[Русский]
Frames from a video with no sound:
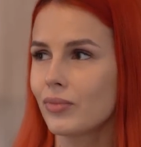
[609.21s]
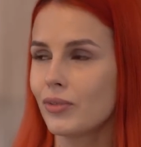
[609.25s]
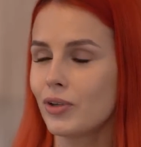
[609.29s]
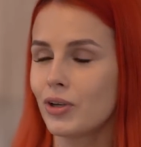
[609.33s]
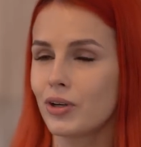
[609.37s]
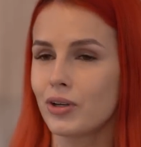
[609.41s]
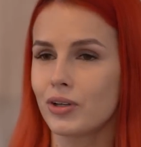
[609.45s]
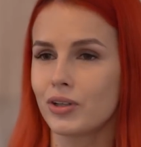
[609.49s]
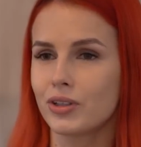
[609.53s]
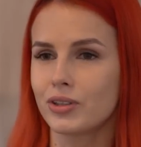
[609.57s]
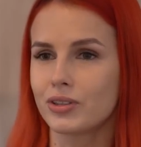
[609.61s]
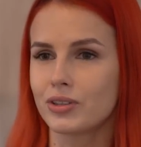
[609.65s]

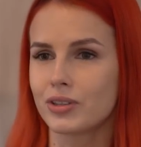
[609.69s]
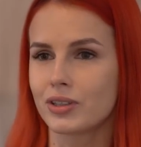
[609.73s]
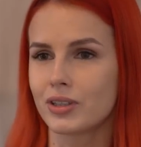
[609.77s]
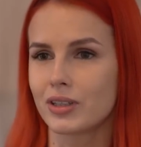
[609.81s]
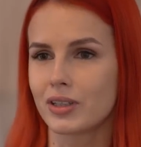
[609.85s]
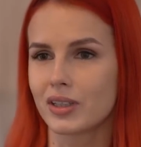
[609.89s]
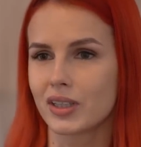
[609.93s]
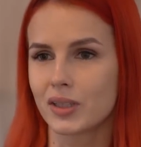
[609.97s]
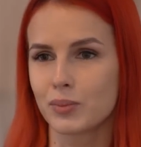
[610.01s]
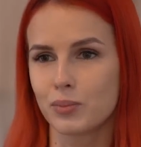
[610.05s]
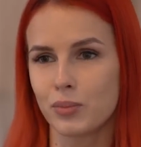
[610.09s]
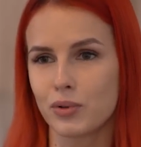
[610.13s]
то есть
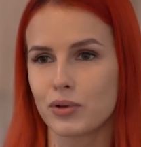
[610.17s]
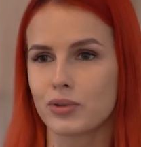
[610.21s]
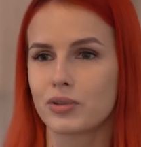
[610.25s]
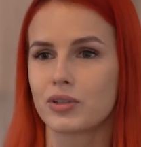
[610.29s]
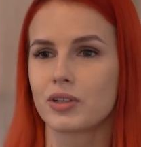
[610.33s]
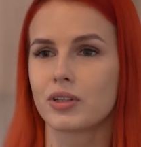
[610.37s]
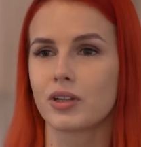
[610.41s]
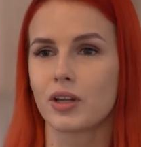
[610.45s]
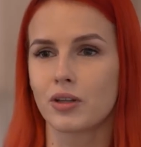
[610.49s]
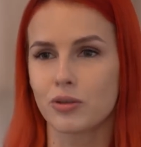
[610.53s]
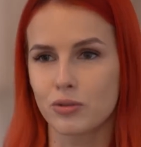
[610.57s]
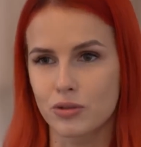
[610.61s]
а,
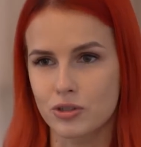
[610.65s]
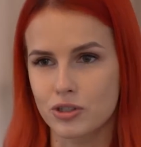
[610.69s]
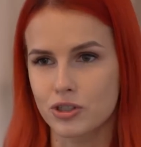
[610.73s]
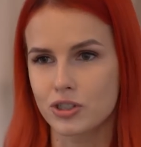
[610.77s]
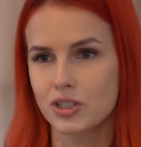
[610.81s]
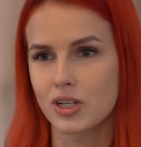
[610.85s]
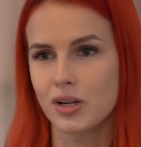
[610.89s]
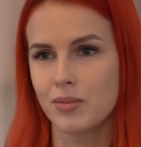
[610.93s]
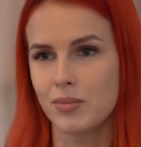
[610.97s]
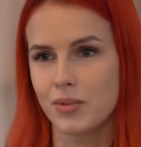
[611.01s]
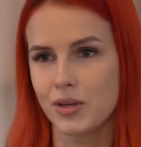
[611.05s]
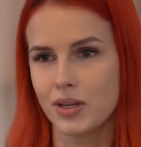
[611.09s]
спорт это тоже
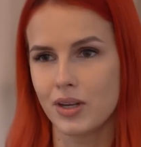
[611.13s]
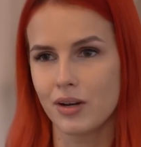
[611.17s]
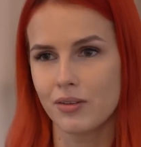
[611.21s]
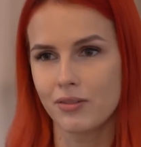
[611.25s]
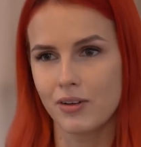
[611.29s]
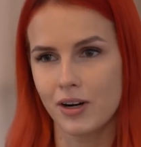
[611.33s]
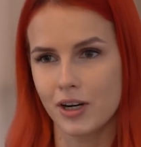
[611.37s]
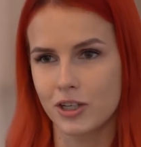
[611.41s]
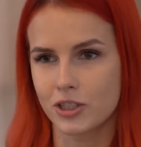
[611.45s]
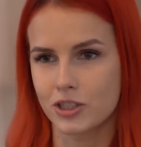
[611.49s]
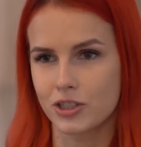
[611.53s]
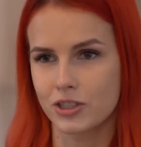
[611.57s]
для меня
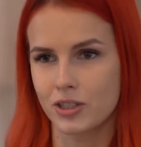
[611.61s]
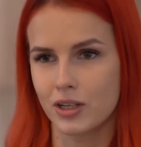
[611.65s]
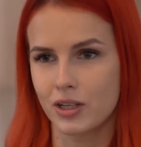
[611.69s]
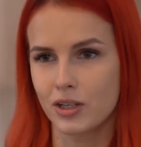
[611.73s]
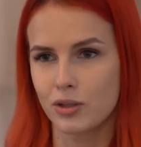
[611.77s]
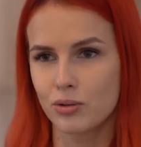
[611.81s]
важно,